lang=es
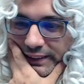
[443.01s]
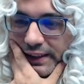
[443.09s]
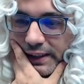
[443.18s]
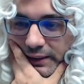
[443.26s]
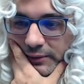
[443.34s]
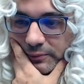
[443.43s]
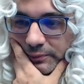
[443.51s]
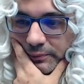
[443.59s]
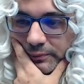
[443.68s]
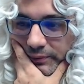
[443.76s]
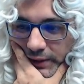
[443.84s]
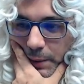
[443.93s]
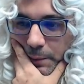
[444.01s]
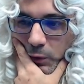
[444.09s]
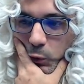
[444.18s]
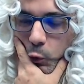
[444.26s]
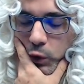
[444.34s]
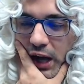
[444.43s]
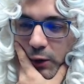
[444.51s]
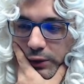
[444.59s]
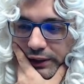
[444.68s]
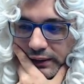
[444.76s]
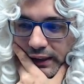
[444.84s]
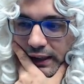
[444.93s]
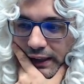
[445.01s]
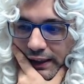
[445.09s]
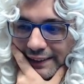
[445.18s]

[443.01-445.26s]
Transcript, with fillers: E Una cuenta.